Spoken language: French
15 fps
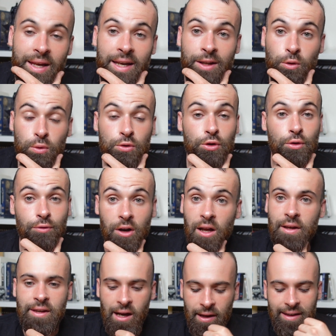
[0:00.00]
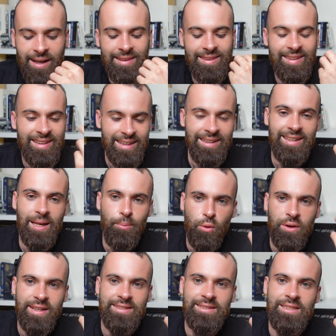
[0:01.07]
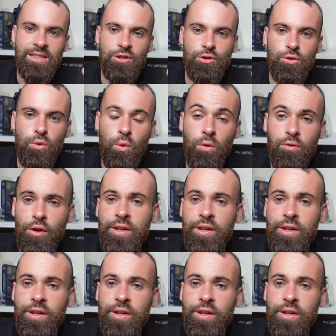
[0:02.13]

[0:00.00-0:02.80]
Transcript: Et donc voilà, il y a, un très très bon casting, je trouve.